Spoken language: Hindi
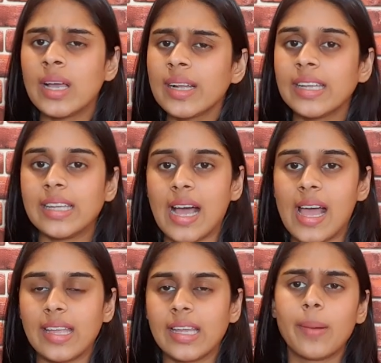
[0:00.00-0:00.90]
लग नहीं
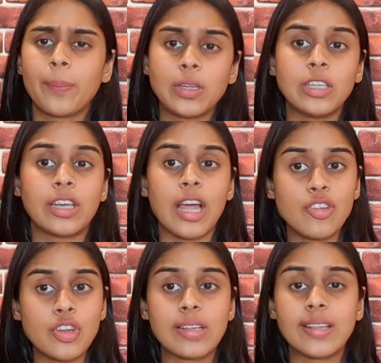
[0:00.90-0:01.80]
रहा है कंपनी यह
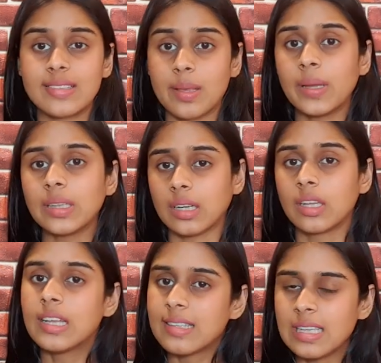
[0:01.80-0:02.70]
राशि तय समय तक
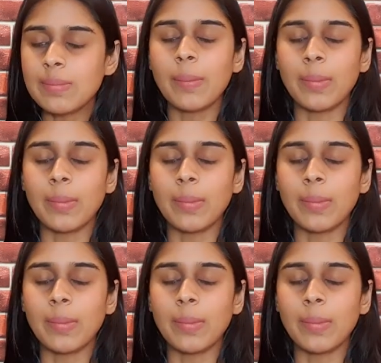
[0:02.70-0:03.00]
सीमा